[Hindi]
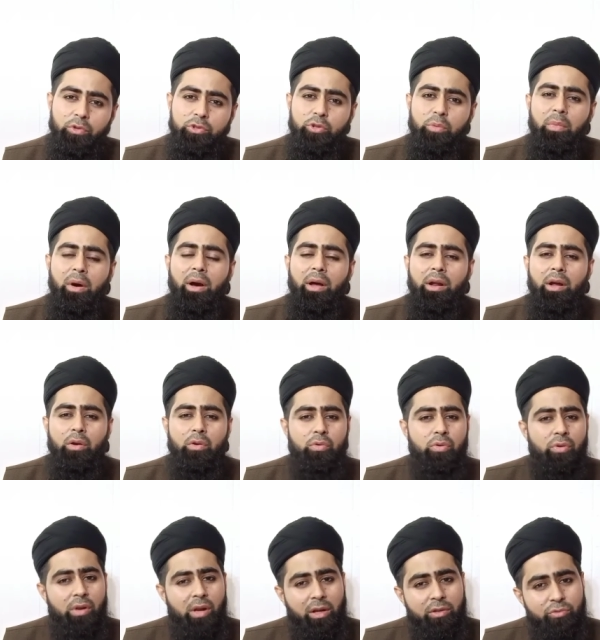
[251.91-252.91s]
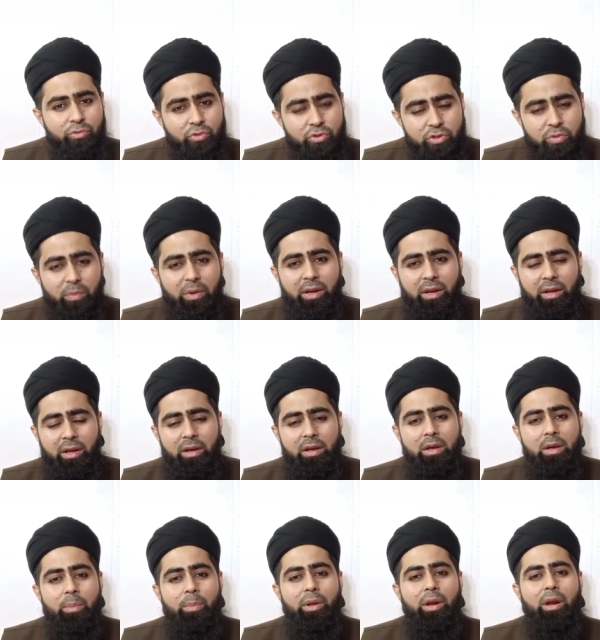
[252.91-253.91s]
वो तुम्हारा खुला दुश्मन है
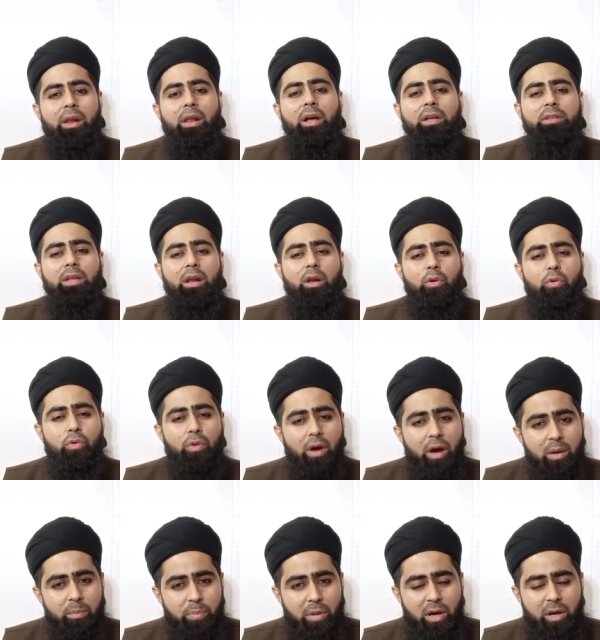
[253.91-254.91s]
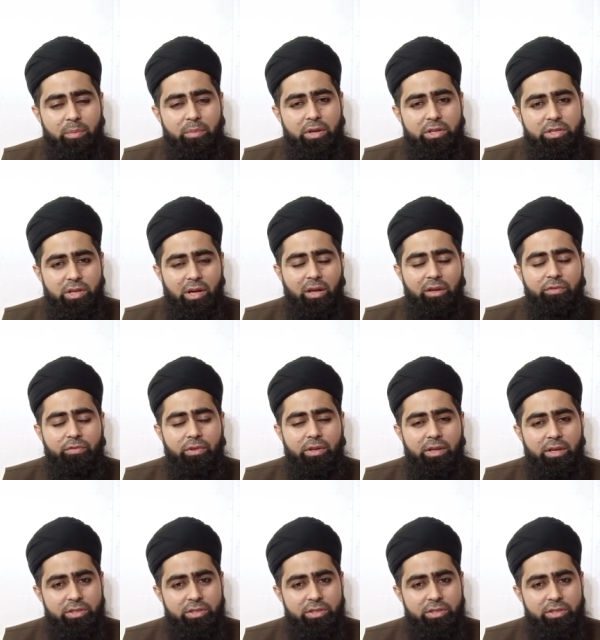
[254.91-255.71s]
फिर अल्लाह ताला कुरान पाक में इरशान